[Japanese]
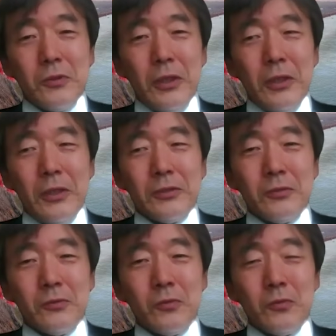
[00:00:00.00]
ですよね。
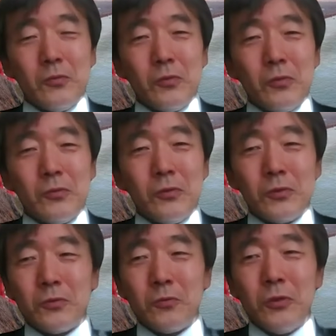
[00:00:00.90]

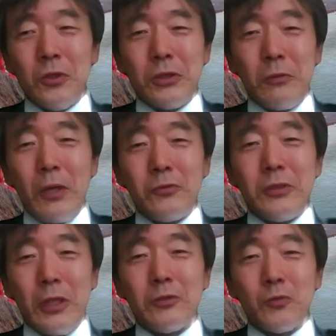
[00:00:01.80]
だから経済悪
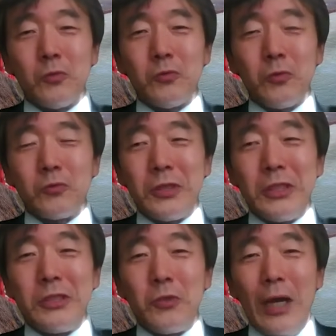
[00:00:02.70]
いんだけども、どんどんと
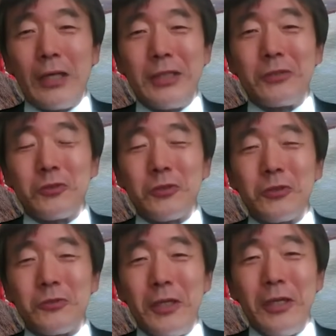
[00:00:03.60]
金利を上げていくっ
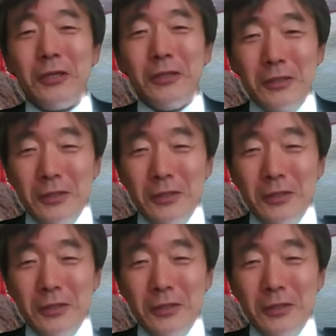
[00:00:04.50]
ていうね。